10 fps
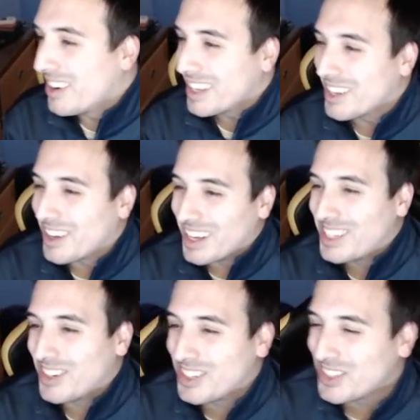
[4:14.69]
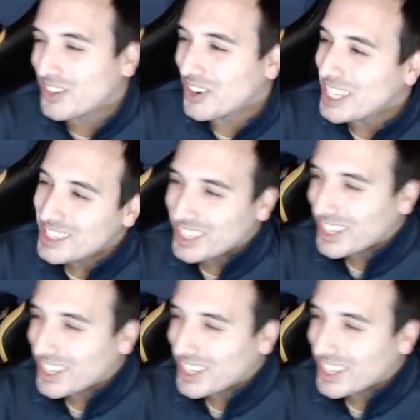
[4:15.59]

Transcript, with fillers: Cacho y su culito.